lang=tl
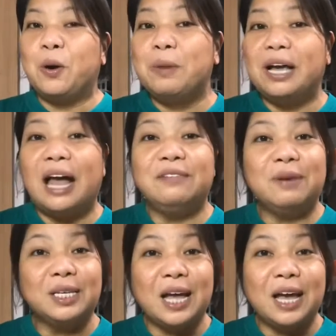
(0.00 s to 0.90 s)

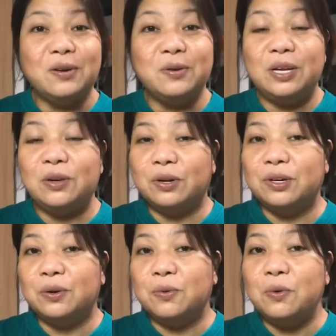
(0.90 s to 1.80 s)
Mag-unbox tayo ng
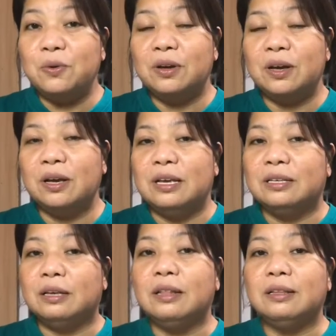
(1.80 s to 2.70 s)
in-order kong
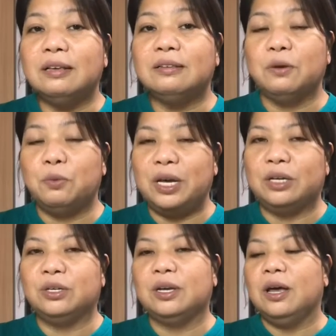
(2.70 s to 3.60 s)
sandals sa
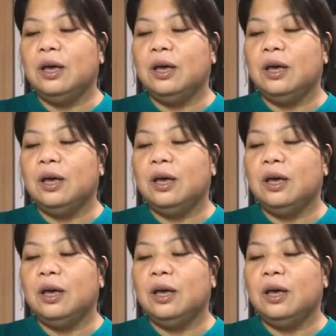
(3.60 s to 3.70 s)
Wish.